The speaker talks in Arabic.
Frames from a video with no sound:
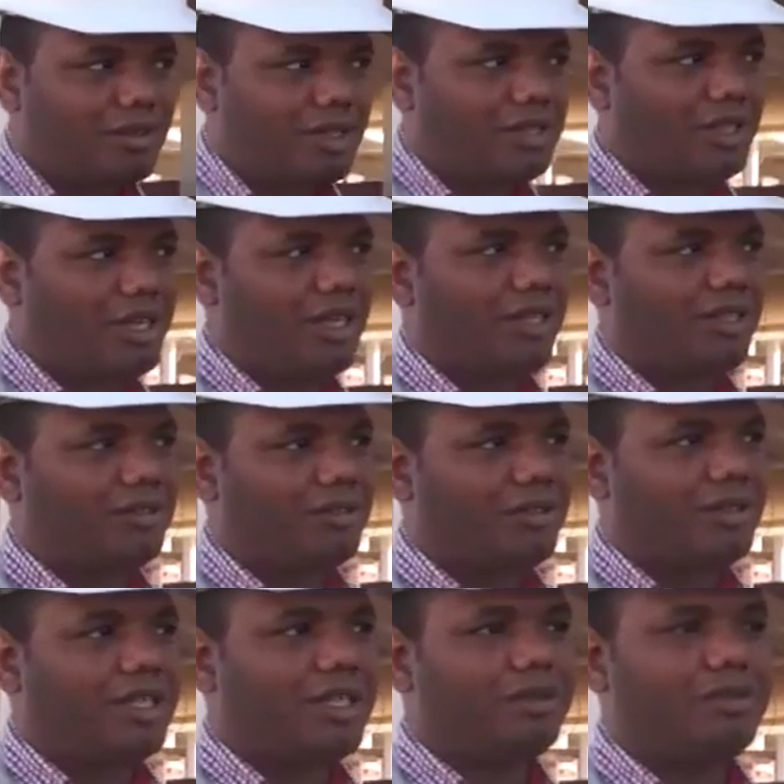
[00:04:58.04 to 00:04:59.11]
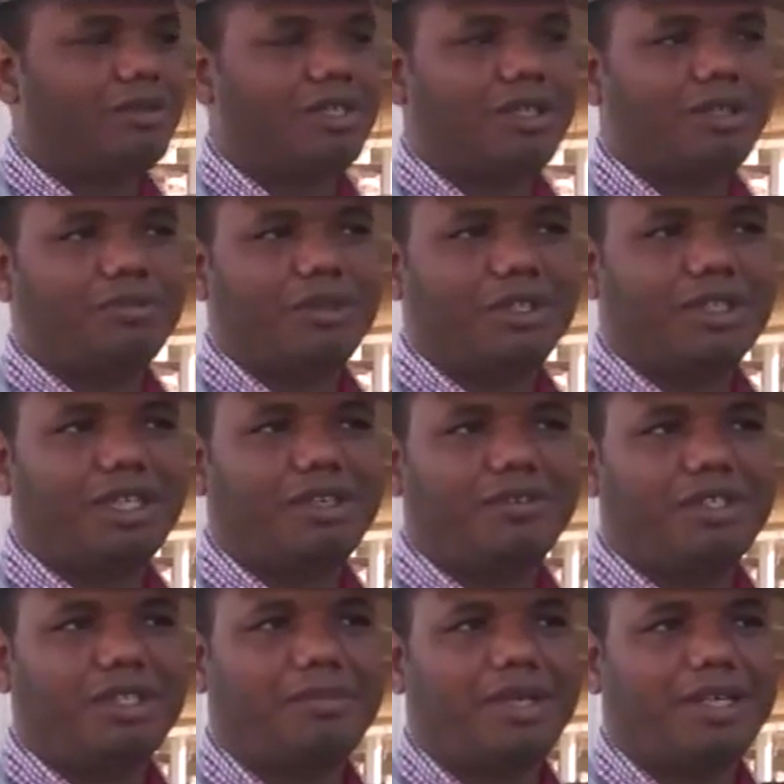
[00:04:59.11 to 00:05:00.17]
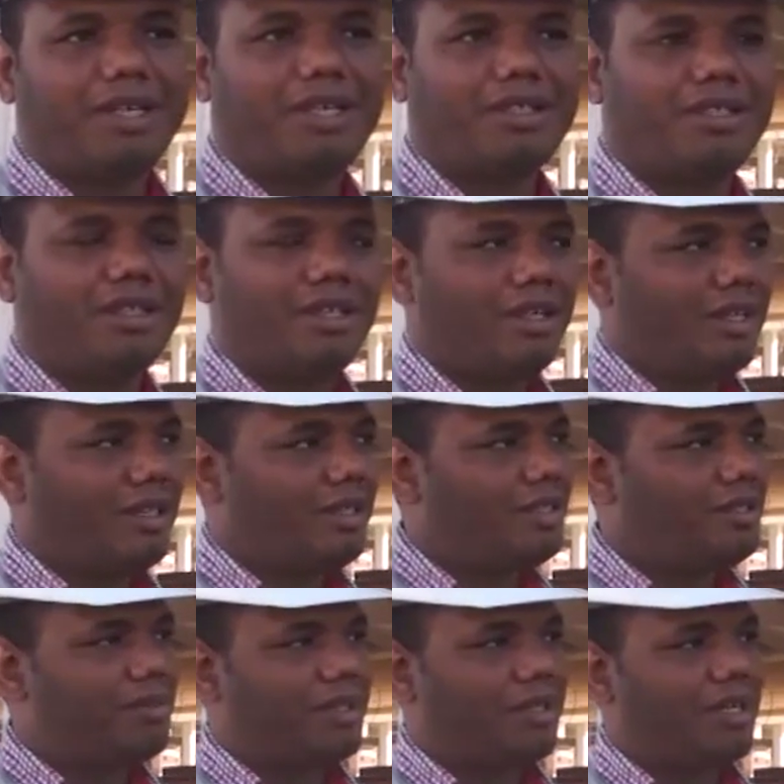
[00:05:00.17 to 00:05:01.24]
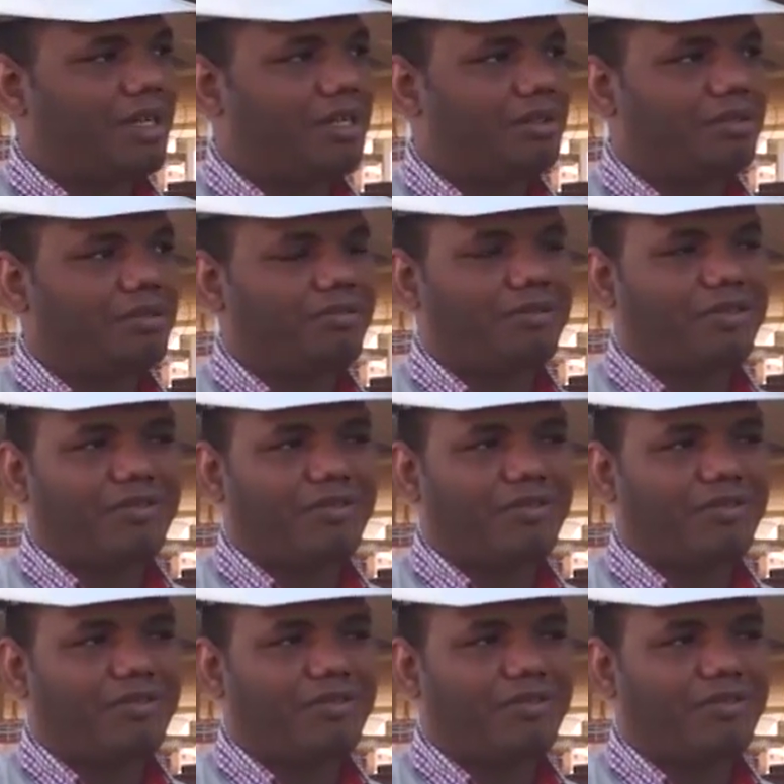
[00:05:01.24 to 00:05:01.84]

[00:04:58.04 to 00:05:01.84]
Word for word: اشغال الطرقات ومختلف الشبكات نسبه التقدم